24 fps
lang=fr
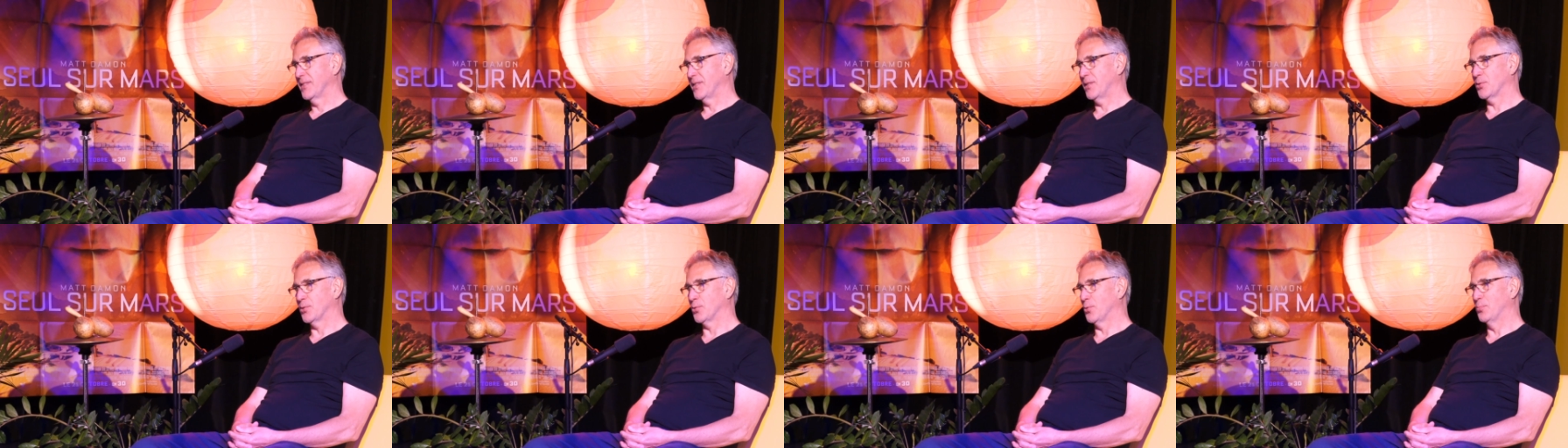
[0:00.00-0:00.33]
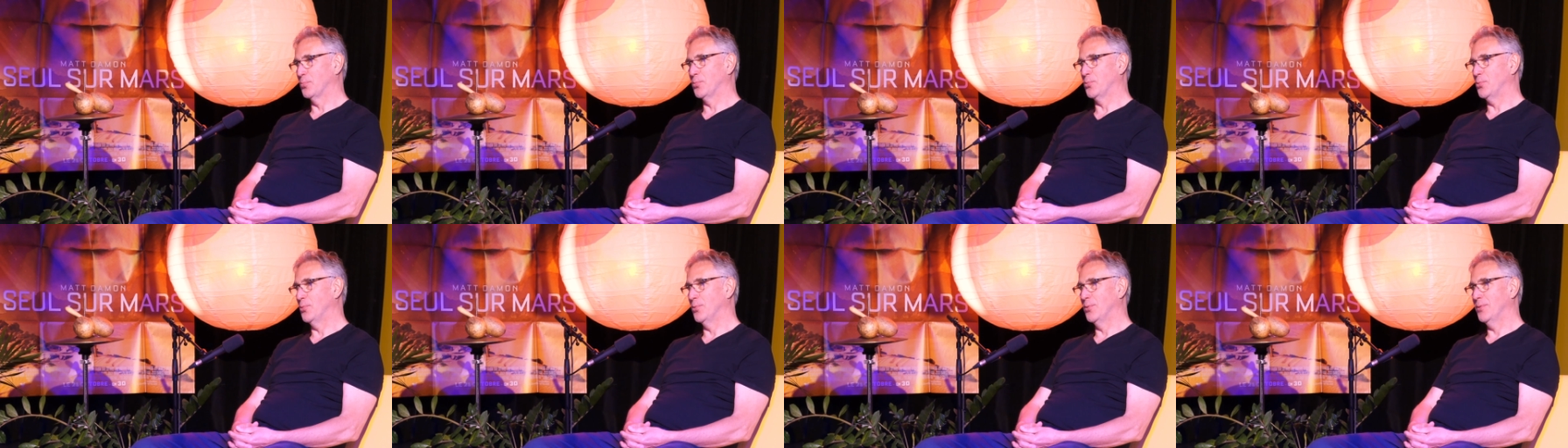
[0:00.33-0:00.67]
C'est
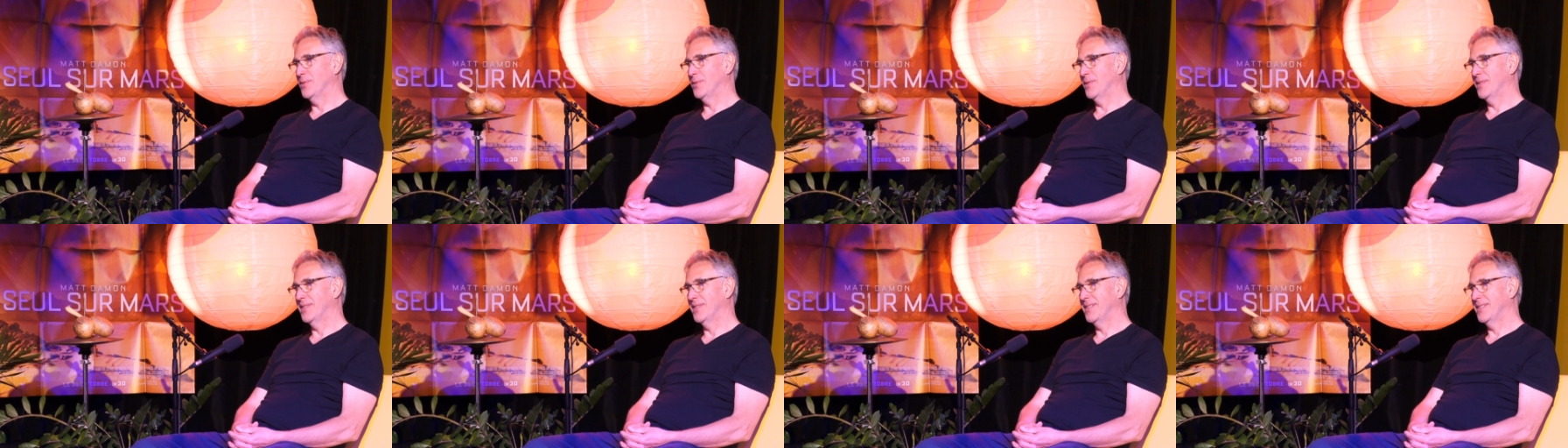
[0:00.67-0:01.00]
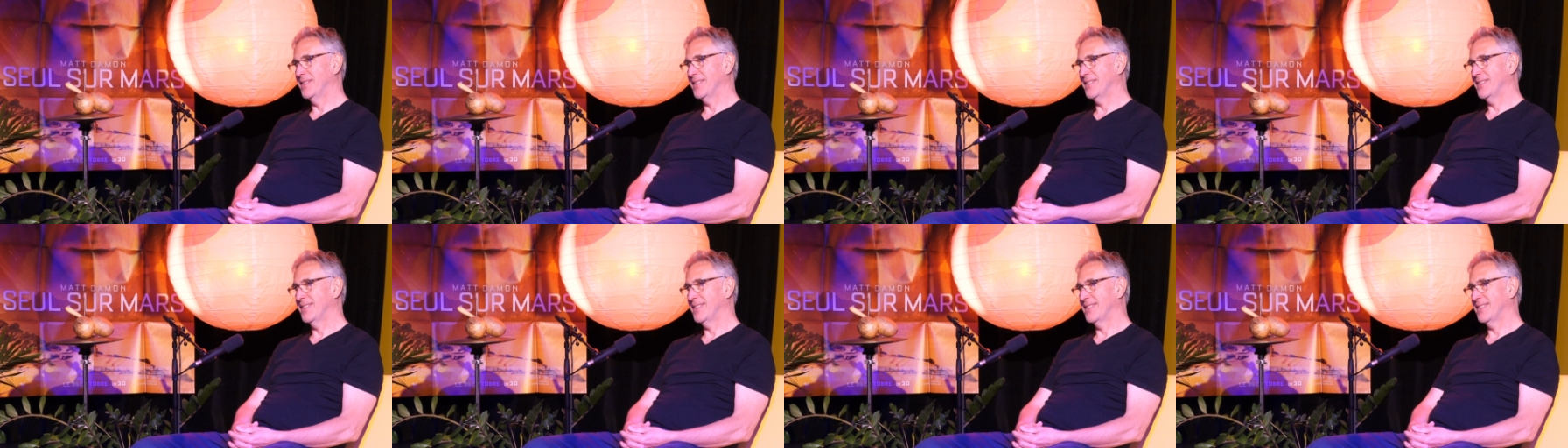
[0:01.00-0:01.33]
somptueux.
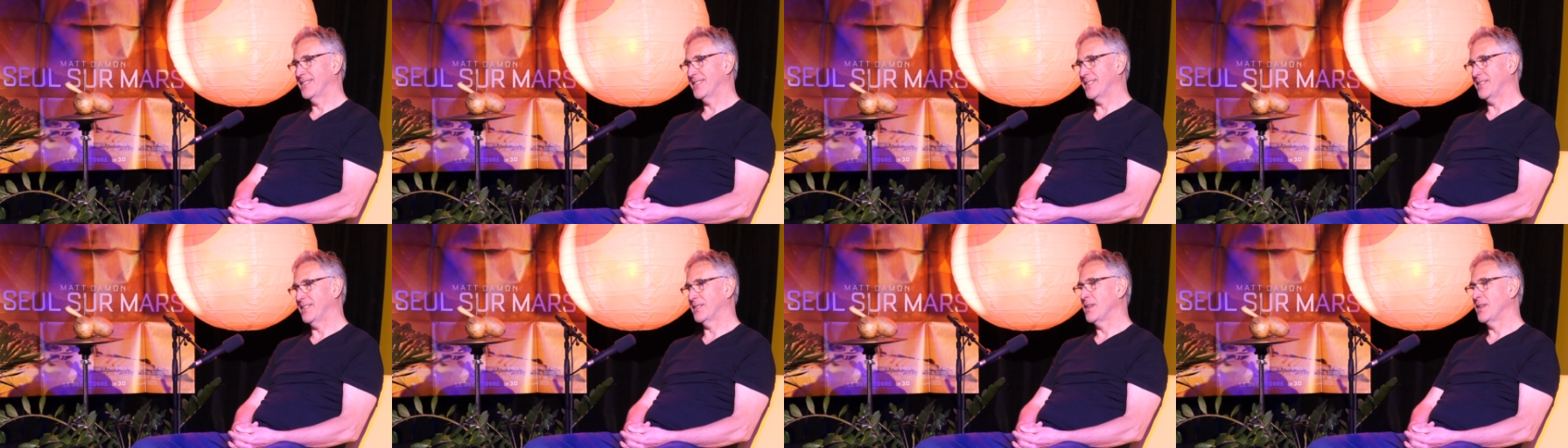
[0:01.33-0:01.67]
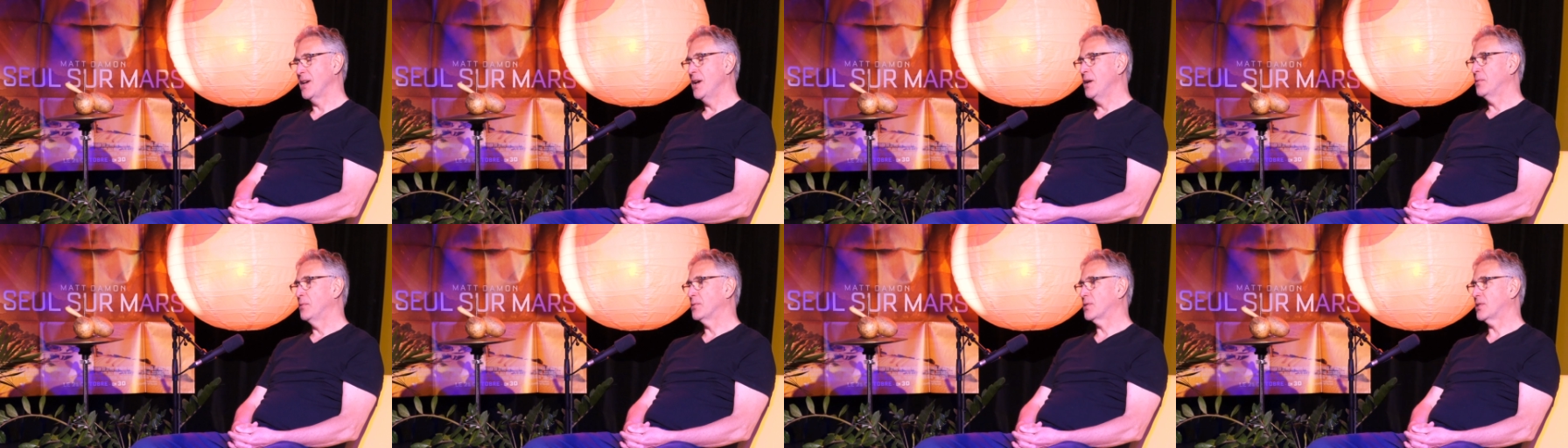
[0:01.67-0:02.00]
Ah,
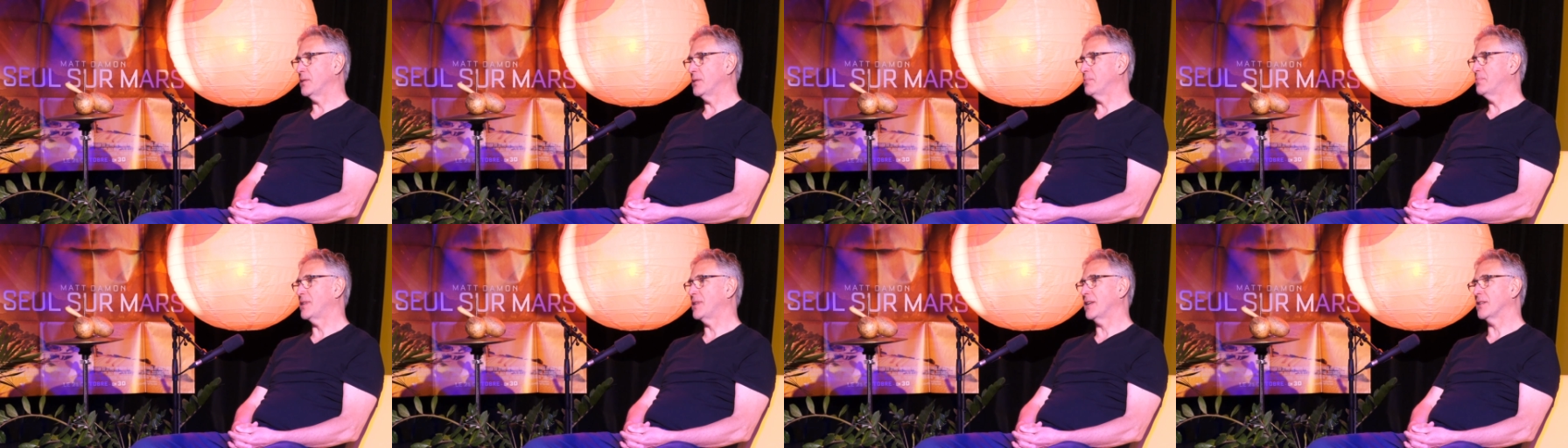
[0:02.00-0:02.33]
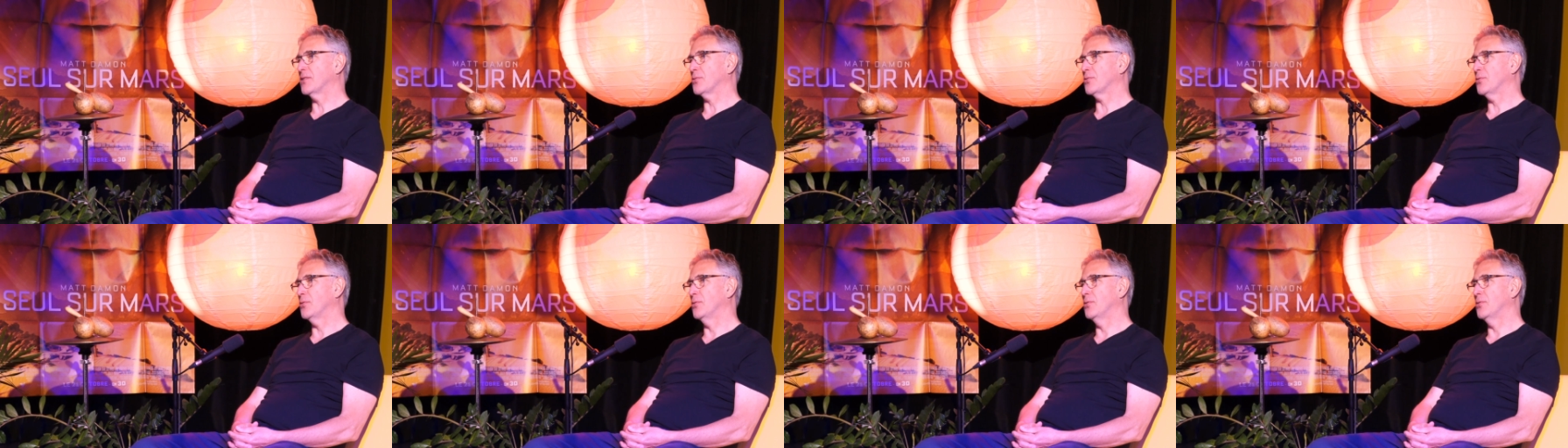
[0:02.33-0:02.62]
c'est peut-être.